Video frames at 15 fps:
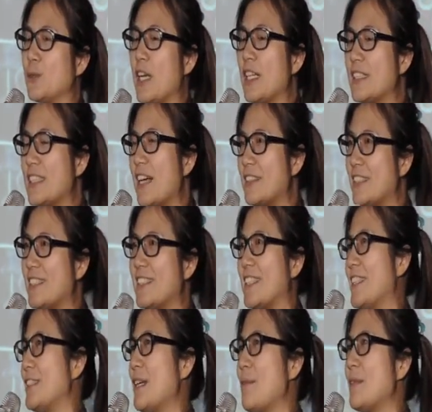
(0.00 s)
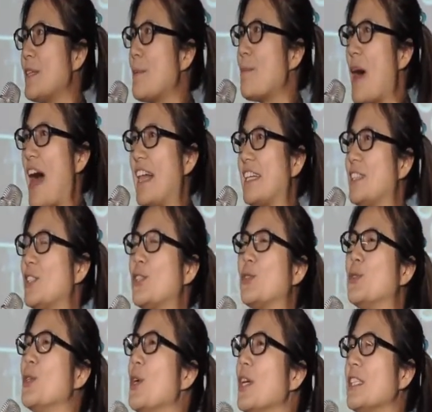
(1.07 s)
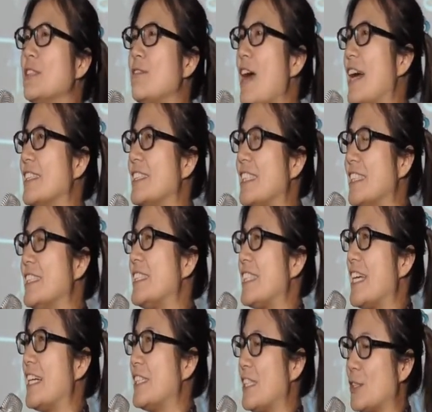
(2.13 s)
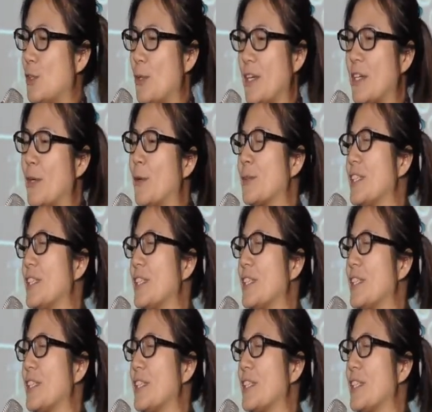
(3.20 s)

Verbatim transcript: 那要记得，他们的马铃薯是非常新鲜而且脆口